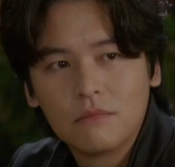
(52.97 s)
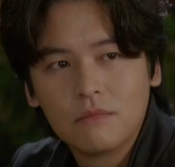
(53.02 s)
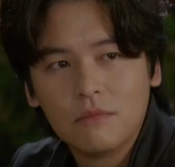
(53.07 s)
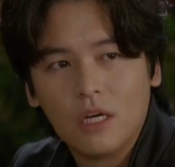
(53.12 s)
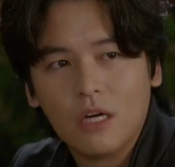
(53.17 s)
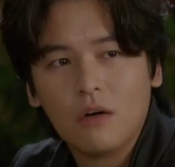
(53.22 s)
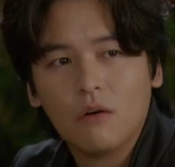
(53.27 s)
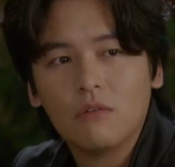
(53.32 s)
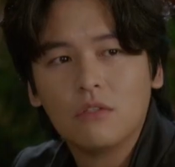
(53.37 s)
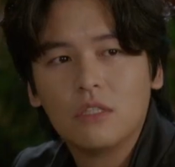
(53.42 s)

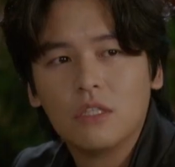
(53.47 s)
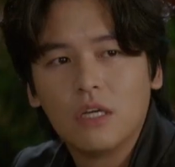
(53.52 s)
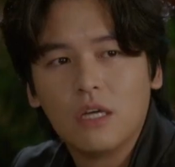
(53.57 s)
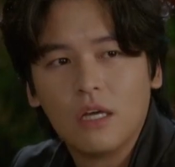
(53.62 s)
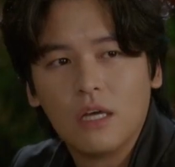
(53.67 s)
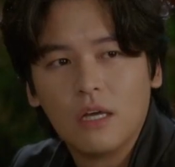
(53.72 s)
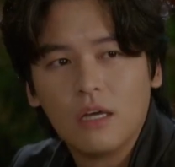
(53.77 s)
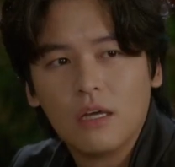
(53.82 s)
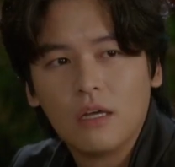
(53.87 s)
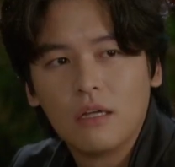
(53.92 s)
내가
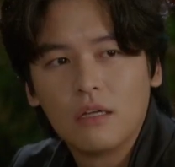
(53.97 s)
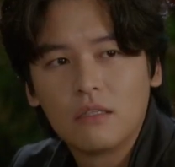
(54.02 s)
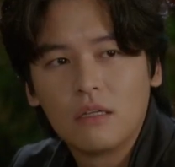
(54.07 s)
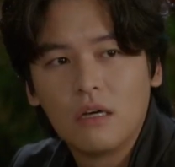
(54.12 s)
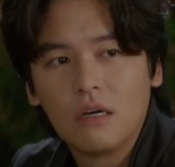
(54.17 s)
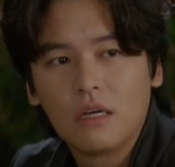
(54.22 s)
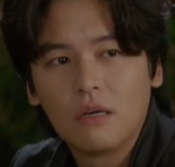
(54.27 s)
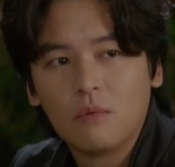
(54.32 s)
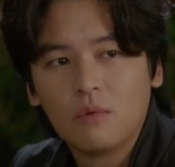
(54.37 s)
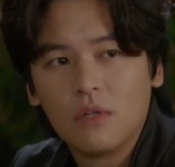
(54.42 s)
언제
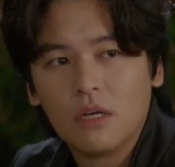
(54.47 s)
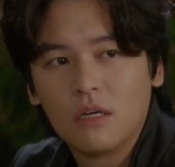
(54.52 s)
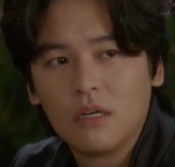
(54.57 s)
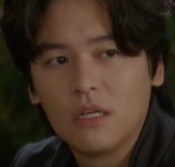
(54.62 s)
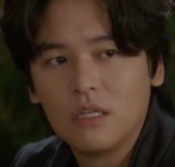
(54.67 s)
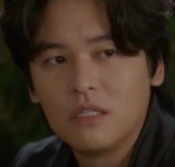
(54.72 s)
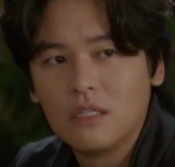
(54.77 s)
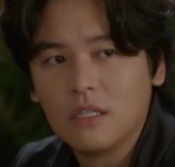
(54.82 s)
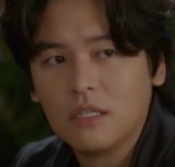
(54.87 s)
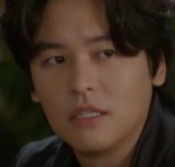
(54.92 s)
생각해본다
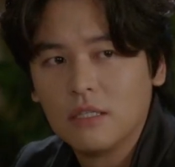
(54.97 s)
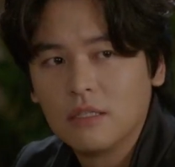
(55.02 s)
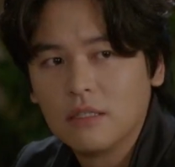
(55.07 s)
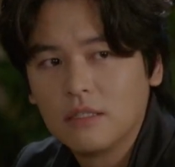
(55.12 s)
그랬지?